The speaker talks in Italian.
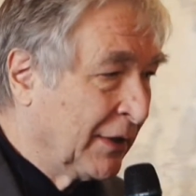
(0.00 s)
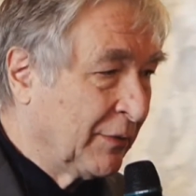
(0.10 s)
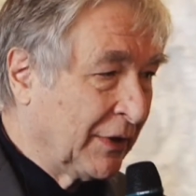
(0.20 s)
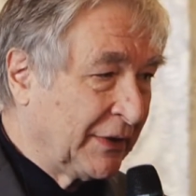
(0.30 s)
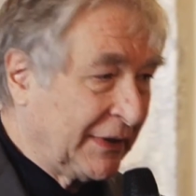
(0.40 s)

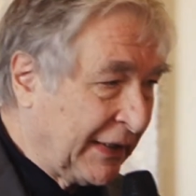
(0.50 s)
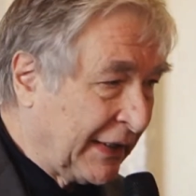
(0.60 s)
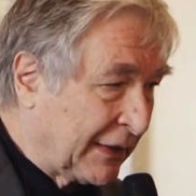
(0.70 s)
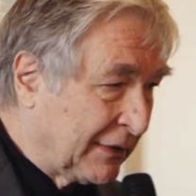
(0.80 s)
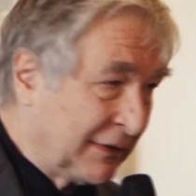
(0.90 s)
quella di,
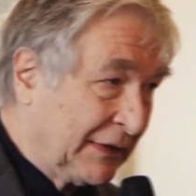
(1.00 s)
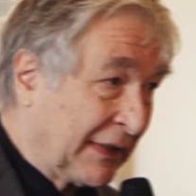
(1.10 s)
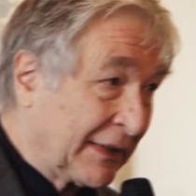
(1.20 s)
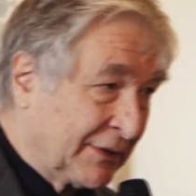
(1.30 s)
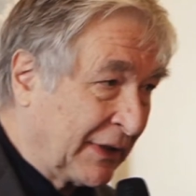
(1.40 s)
idea, di
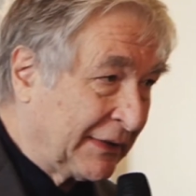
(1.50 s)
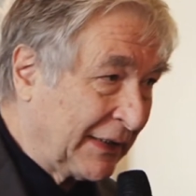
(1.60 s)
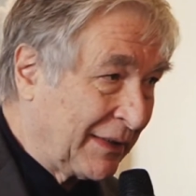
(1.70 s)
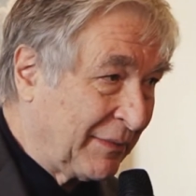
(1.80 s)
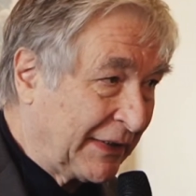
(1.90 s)

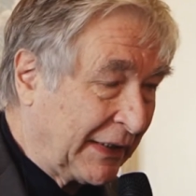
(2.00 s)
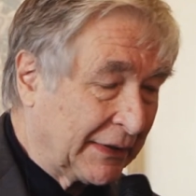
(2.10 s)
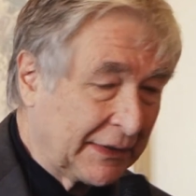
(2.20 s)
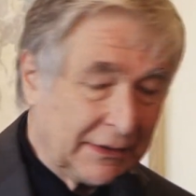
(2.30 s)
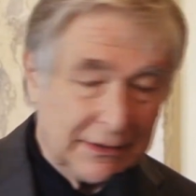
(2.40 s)
razionalità
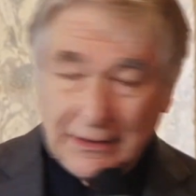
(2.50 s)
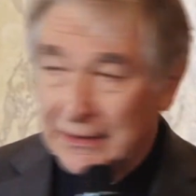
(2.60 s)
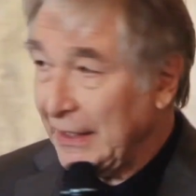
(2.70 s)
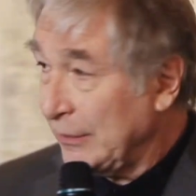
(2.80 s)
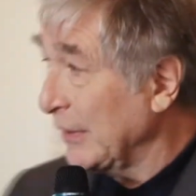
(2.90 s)
limitata
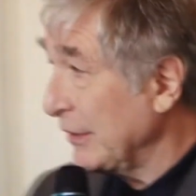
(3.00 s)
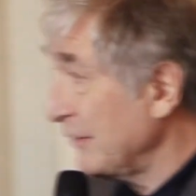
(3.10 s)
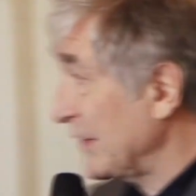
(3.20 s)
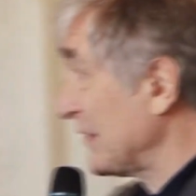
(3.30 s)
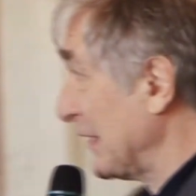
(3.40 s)
e quella
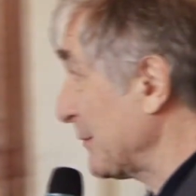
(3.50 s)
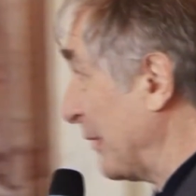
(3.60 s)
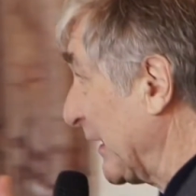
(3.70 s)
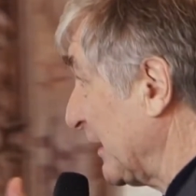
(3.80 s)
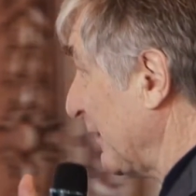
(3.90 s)
invece di
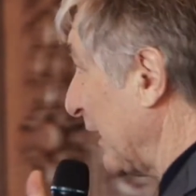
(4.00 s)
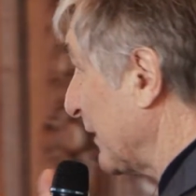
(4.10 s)
aspettative